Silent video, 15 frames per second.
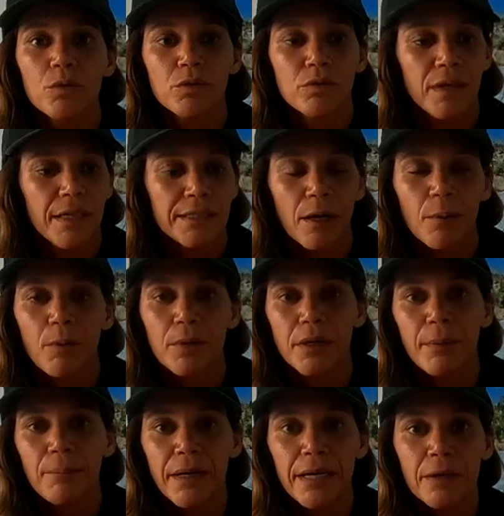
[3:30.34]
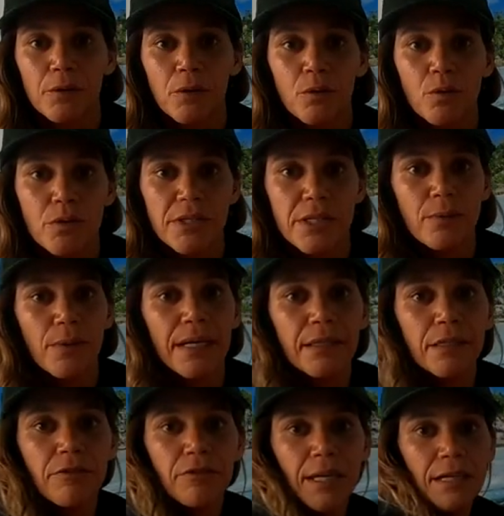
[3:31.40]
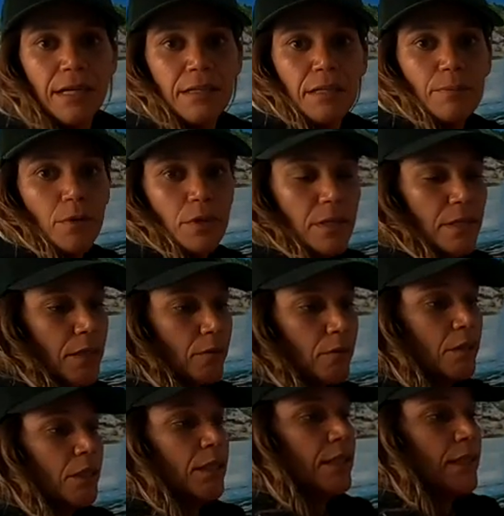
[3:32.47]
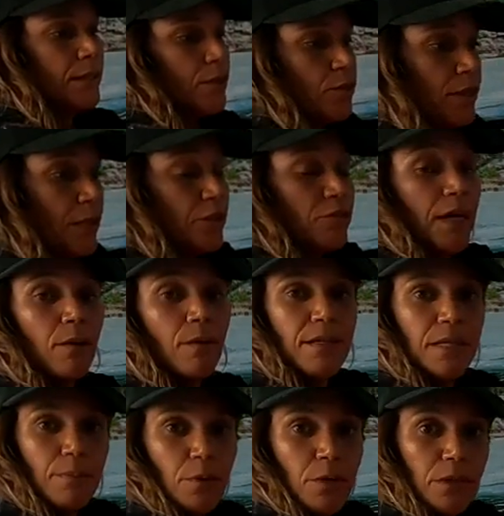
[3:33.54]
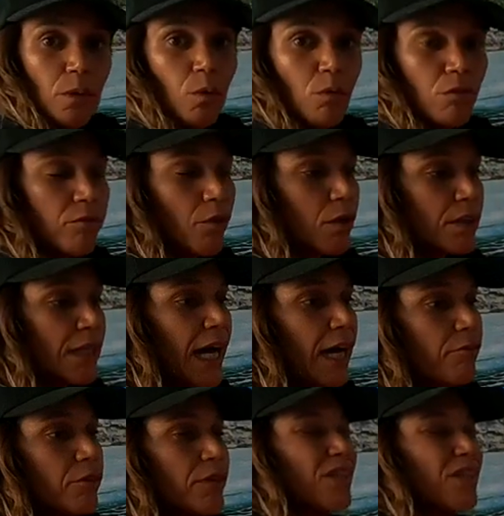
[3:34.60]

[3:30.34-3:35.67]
cotovelo está um pouquinho aberto, eu consigo ainda ficar nessa posição. Então, se você estiver com essa posição confortável,